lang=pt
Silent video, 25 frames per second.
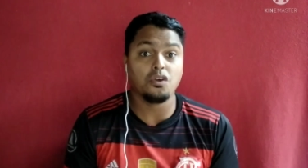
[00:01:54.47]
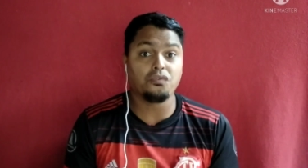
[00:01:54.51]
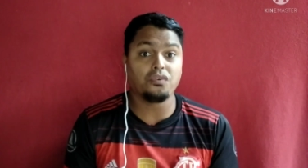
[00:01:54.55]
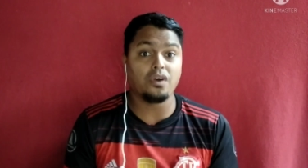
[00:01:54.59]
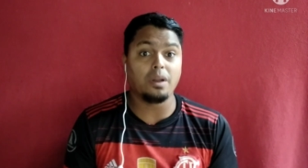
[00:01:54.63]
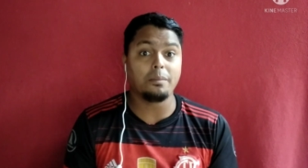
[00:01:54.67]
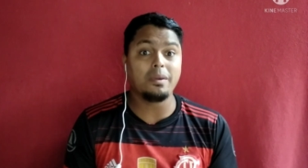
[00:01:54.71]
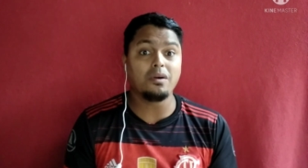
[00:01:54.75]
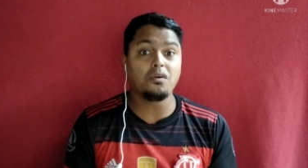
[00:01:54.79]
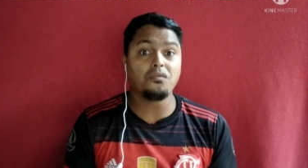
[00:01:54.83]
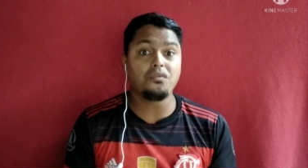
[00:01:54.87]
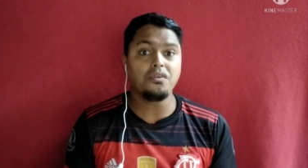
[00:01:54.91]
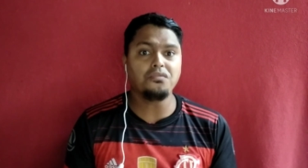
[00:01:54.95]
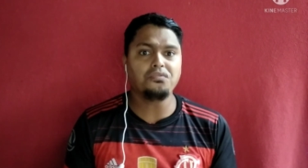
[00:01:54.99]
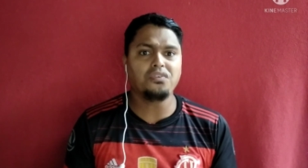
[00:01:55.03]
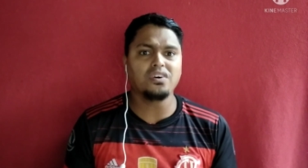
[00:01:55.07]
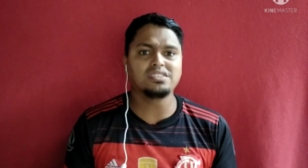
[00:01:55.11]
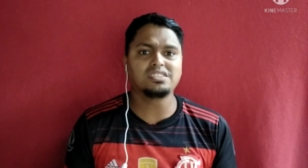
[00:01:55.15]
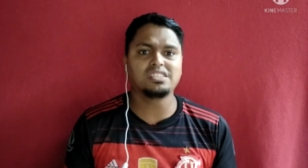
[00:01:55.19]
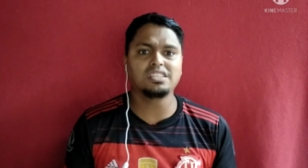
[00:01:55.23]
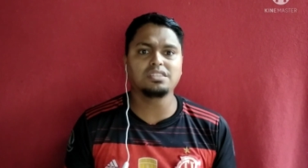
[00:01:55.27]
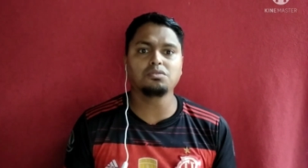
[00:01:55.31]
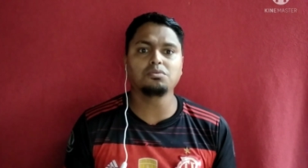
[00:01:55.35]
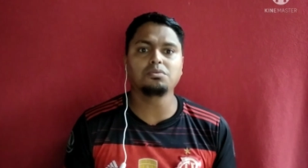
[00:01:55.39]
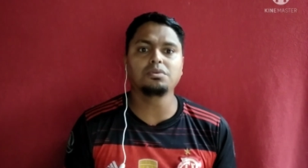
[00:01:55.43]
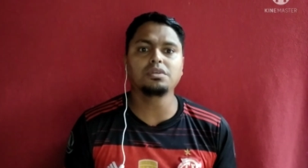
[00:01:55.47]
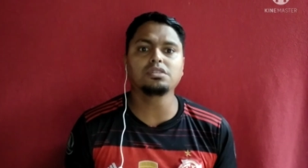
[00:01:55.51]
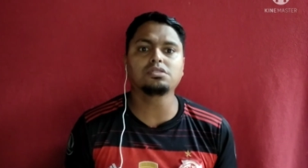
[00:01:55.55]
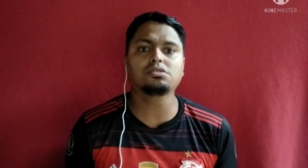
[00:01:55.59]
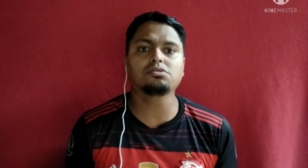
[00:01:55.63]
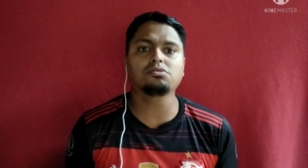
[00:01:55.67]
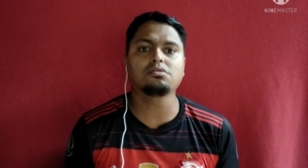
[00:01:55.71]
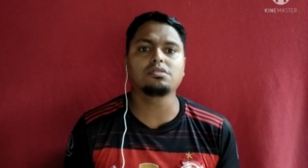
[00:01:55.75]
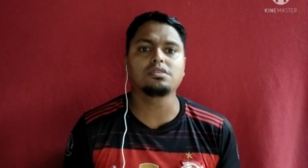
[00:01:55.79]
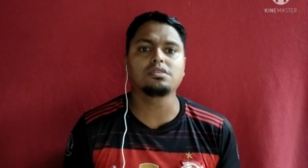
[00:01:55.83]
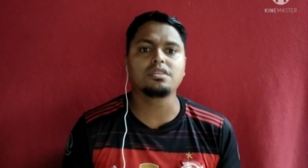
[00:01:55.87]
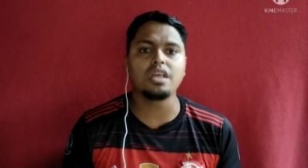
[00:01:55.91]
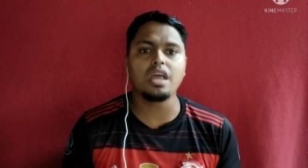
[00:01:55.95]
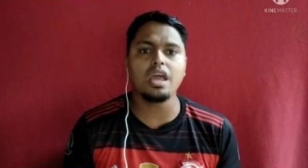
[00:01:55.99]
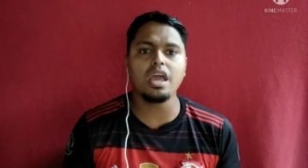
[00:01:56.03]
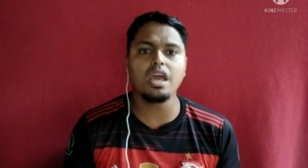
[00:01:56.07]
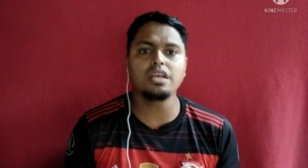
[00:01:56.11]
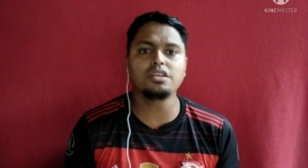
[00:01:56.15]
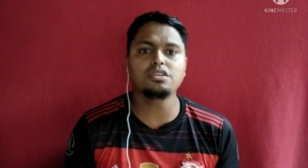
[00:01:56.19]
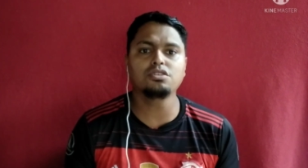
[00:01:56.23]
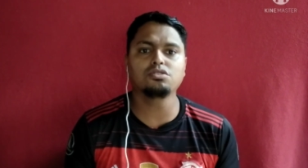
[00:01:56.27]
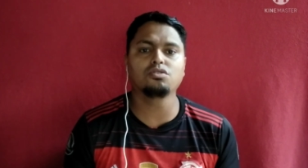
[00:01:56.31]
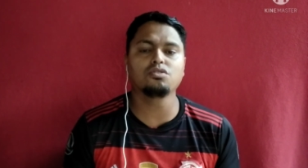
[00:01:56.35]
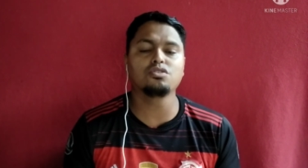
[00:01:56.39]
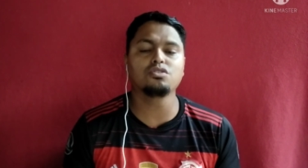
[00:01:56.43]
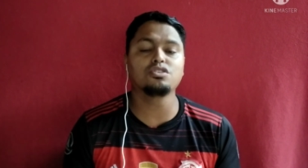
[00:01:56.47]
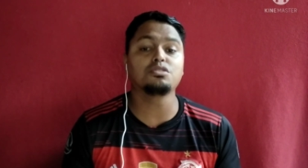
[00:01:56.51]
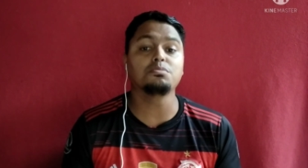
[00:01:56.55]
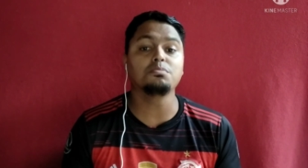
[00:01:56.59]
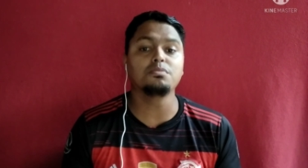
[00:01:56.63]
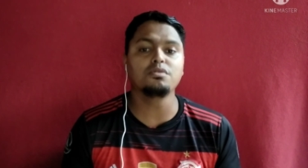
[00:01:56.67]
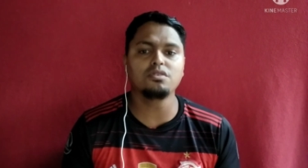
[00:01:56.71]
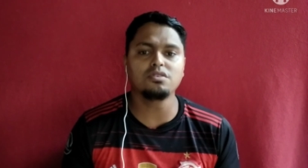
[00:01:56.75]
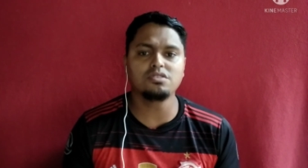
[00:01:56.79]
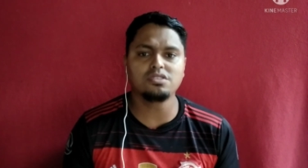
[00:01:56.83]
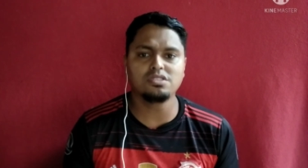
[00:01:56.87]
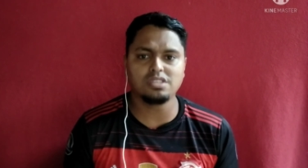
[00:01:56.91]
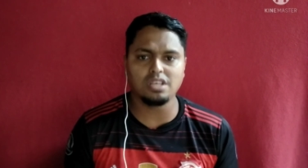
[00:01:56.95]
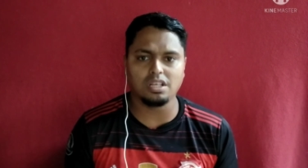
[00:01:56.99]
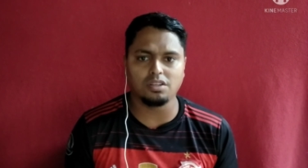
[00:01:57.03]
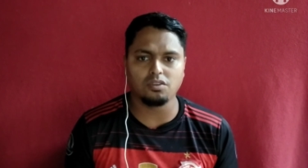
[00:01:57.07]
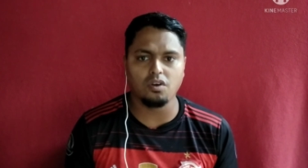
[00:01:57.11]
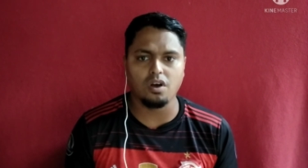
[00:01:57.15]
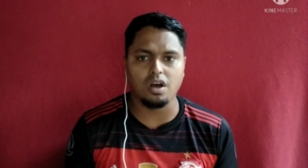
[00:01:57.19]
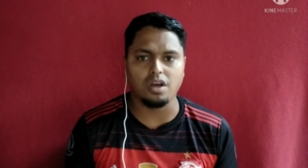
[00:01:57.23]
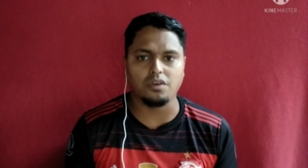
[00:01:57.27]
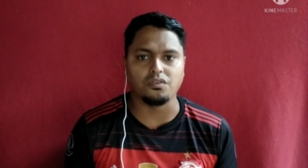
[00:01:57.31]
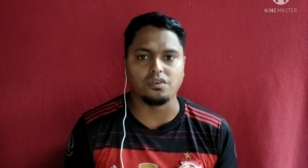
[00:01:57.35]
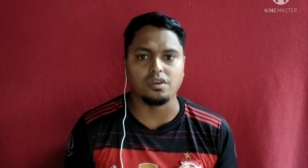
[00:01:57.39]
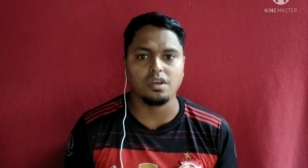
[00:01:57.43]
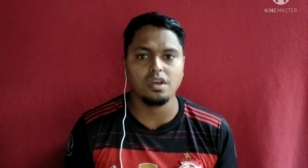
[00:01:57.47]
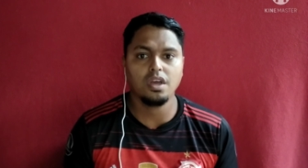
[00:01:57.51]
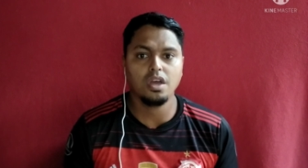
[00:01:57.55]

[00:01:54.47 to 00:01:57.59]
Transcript: e o Flamengo vem fazendo isso desde 2019.